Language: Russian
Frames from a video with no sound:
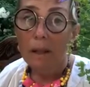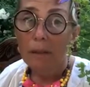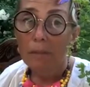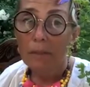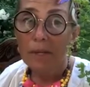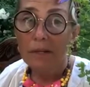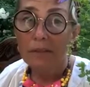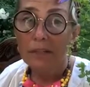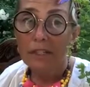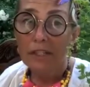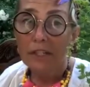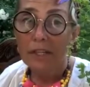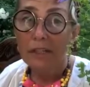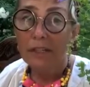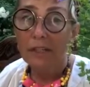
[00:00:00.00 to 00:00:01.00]
Первые
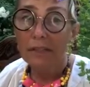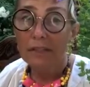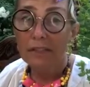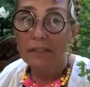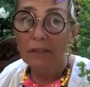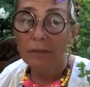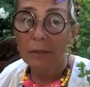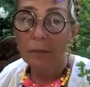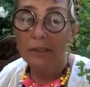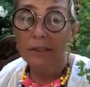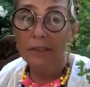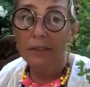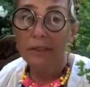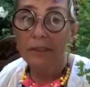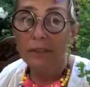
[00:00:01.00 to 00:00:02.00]
шаги, назовем
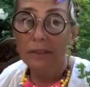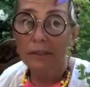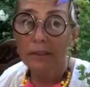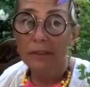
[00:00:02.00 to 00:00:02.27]
это так